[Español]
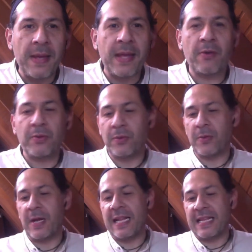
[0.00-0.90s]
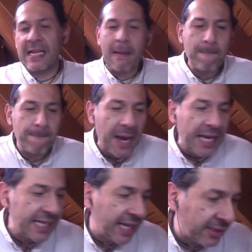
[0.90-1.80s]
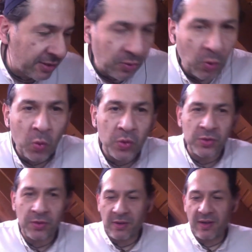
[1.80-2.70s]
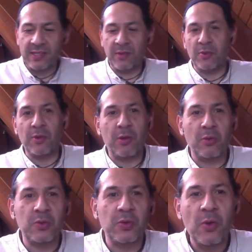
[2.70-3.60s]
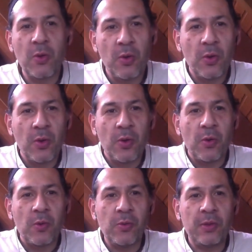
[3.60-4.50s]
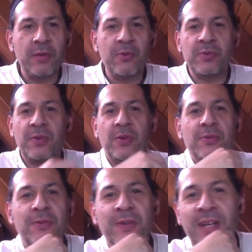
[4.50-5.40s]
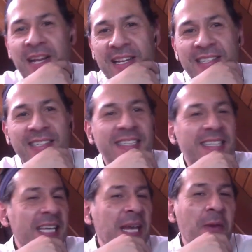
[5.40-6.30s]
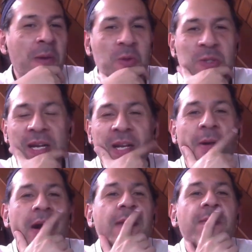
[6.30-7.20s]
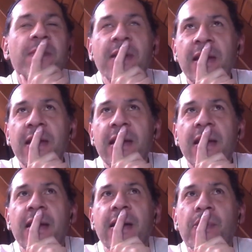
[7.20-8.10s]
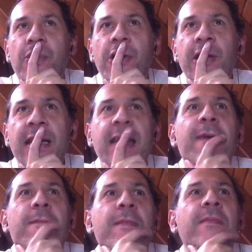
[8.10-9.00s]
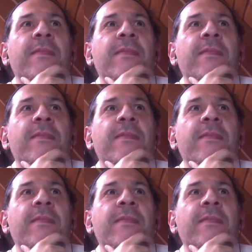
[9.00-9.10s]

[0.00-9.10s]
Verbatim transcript: video tutorial del Paint Structures. Yo creo que va a ser uno de los últimos videos tutoriales que vamos a grabar. Porque,